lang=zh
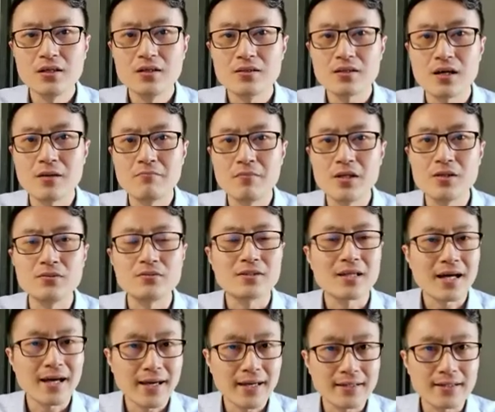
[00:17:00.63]
它没有
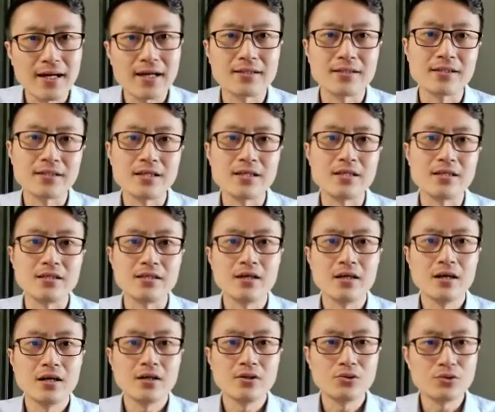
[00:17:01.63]
太大的意义。
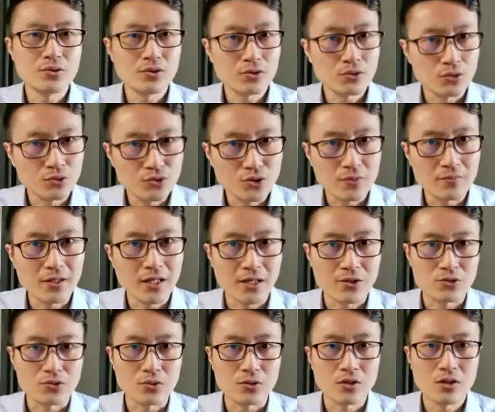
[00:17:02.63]
对于同学们
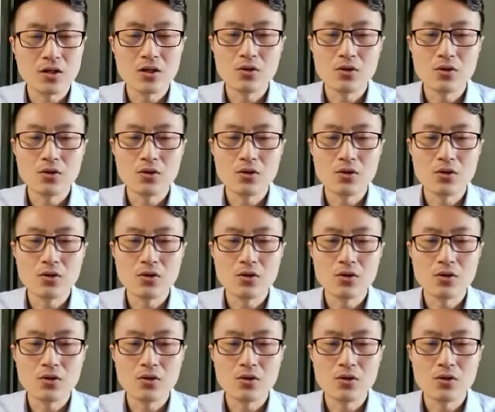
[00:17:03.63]
来说，